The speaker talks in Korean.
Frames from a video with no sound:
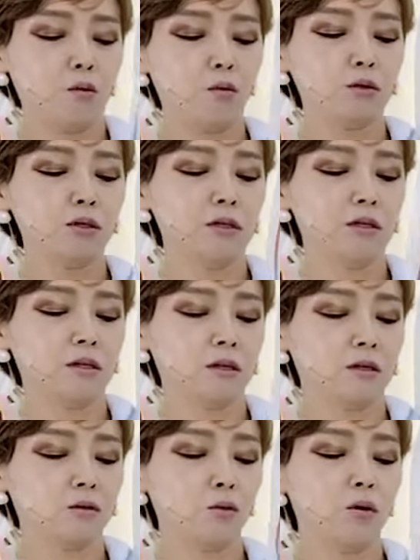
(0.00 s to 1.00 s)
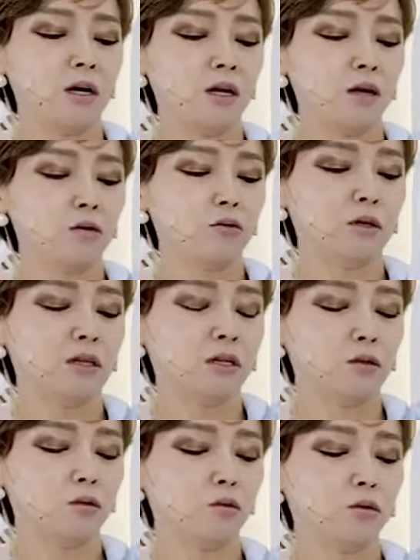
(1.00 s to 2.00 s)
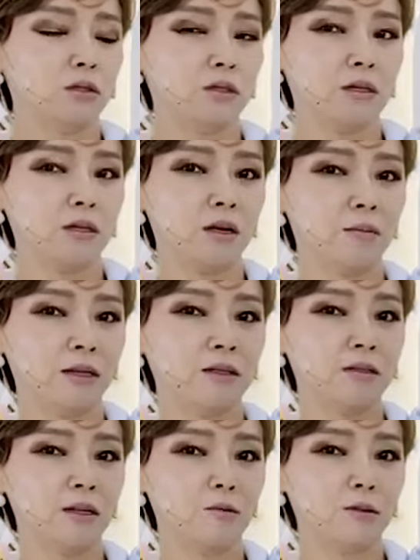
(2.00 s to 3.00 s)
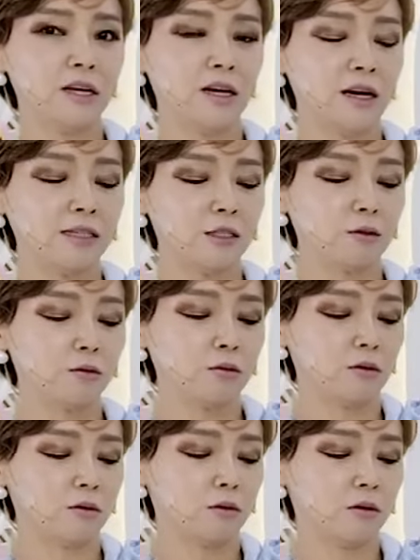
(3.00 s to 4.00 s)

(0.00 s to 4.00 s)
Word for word: 꽃을 손가락으로 인해서 꽃을 이렇게 만든다고 생각하시고,